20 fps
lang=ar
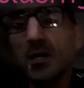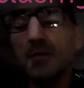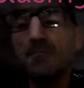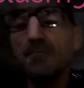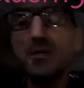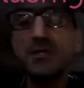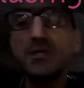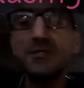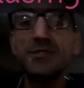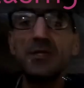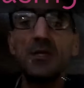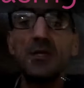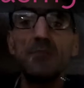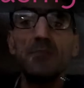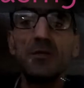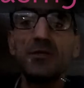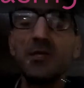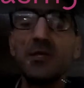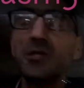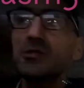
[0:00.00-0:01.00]
مازال
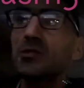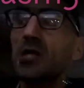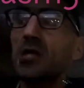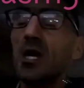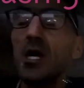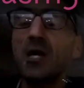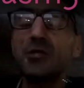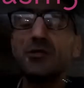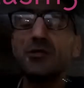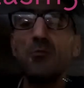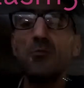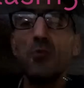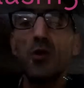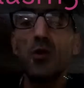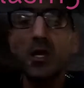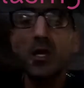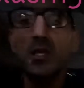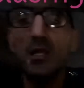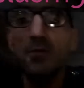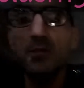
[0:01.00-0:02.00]
ما درتش حاجه
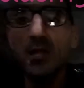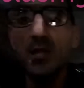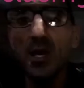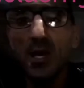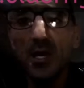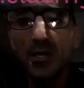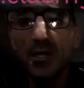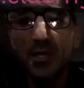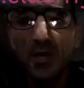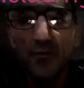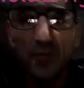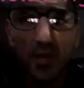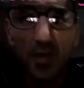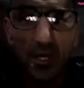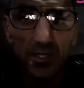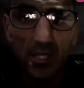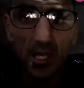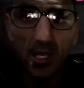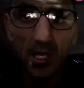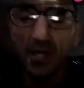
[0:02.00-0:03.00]
مخله بالحياء في
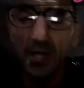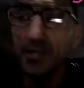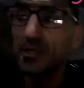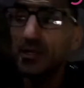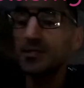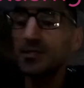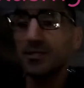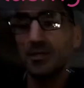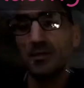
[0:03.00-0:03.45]
هذه القناه